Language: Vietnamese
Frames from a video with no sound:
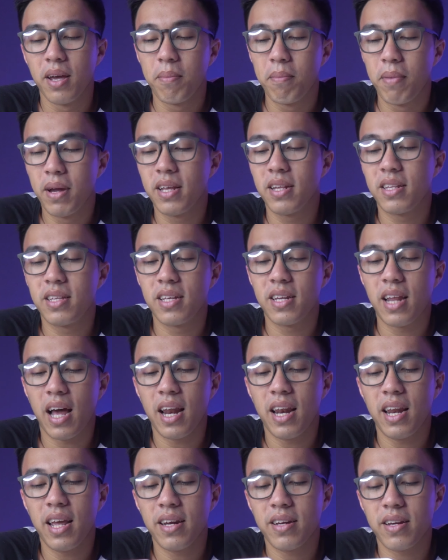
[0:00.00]
mình thì
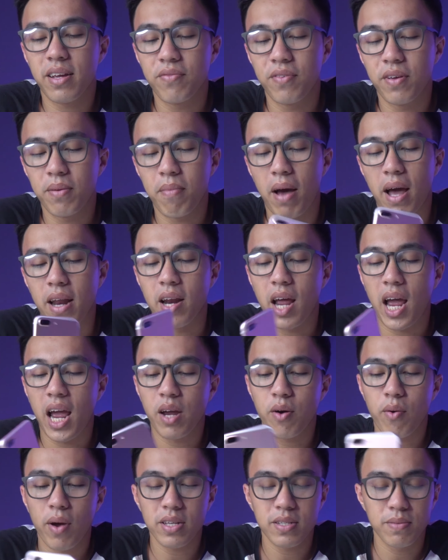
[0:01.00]
đã lên cái phiên bản
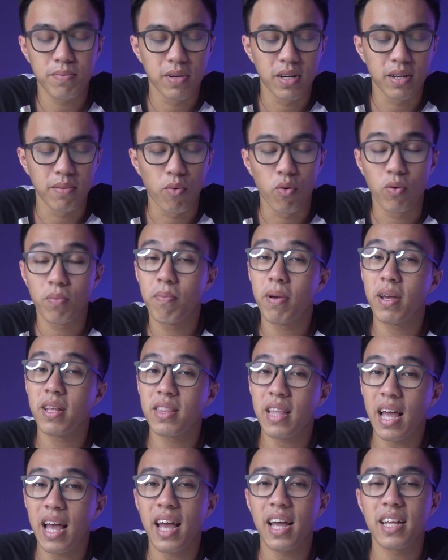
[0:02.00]
iOS 14
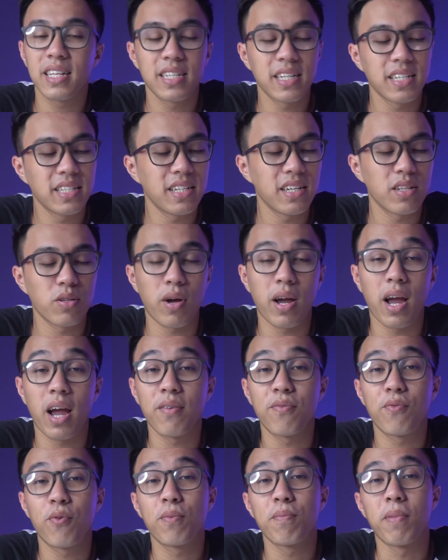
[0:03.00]
beta trên điện
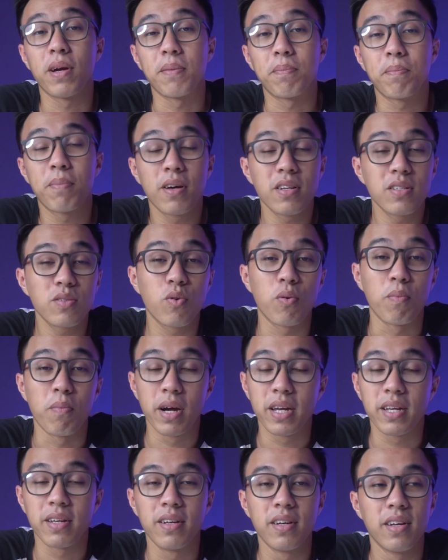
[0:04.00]
thoại iPhone 7 Plus của
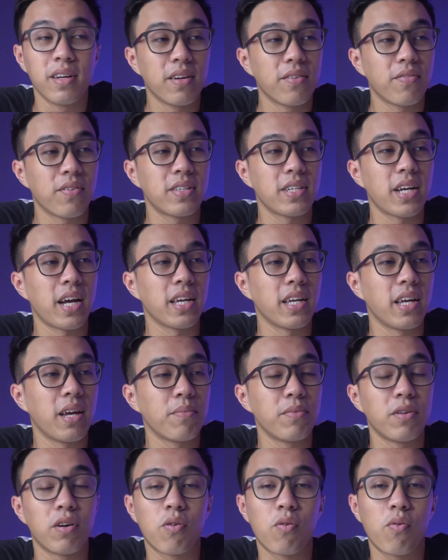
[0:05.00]
mình và trải
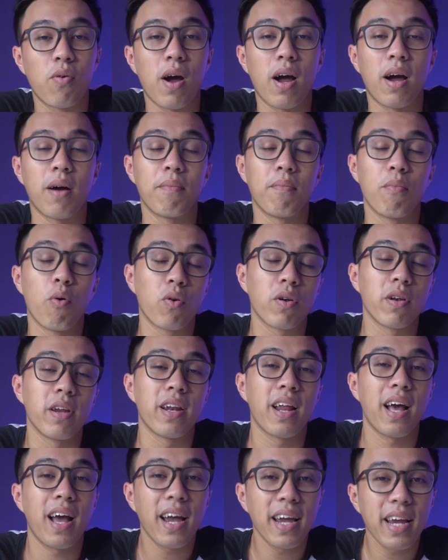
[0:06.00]
nghiệm được khoảng 1
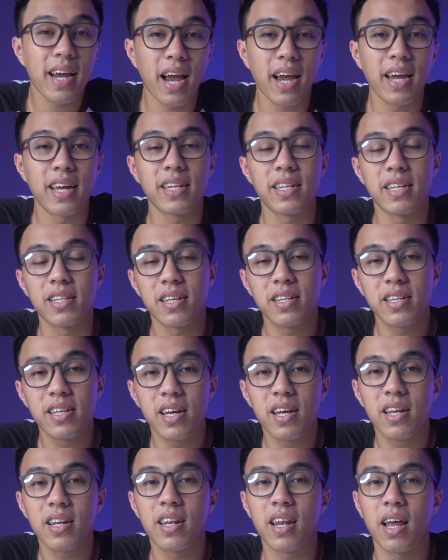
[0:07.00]
đến 2 ngày thì tất
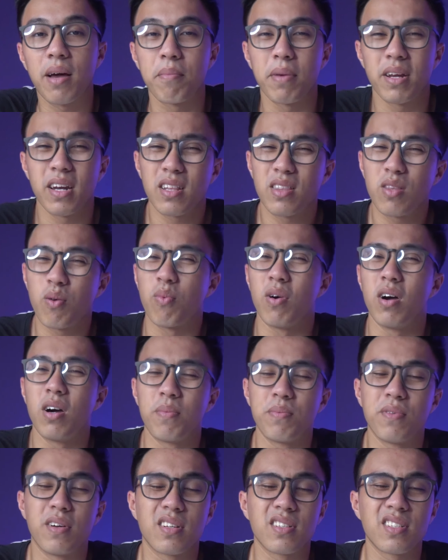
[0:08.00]
nhiên là mình đã tổng
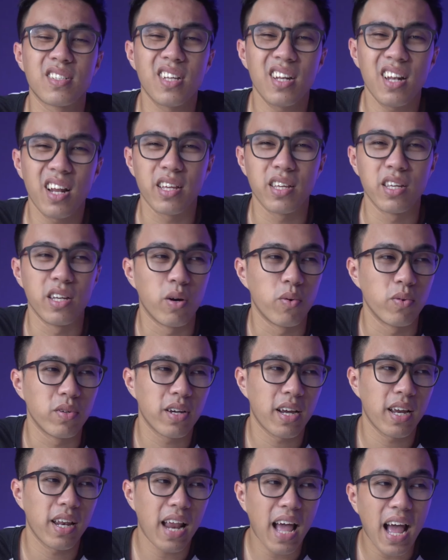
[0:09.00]
hợp được rất là nhiều
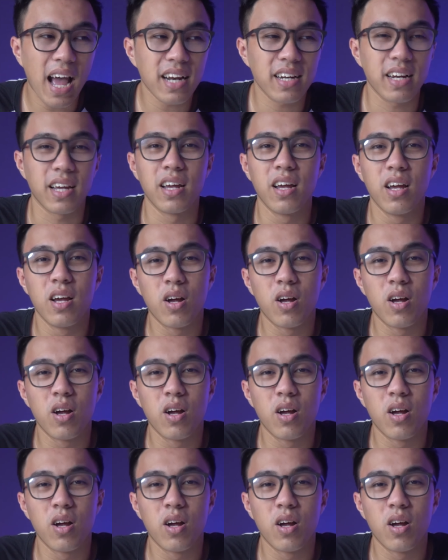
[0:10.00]
những cái lag này,